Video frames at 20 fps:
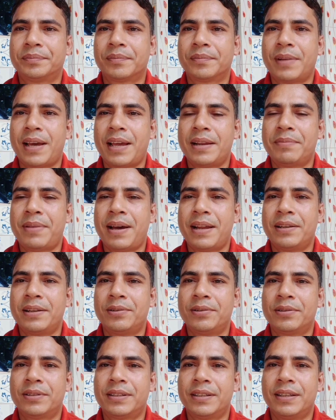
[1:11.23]
ভাইয়ের বাড়ি
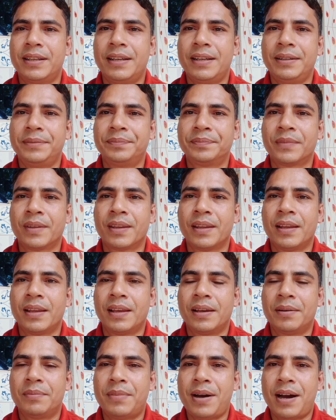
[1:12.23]
হচ্ছে
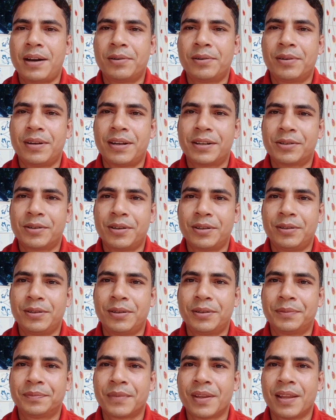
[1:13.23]
মাগুরা
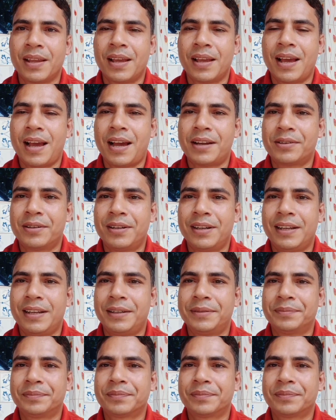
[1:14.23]
সদর আসলে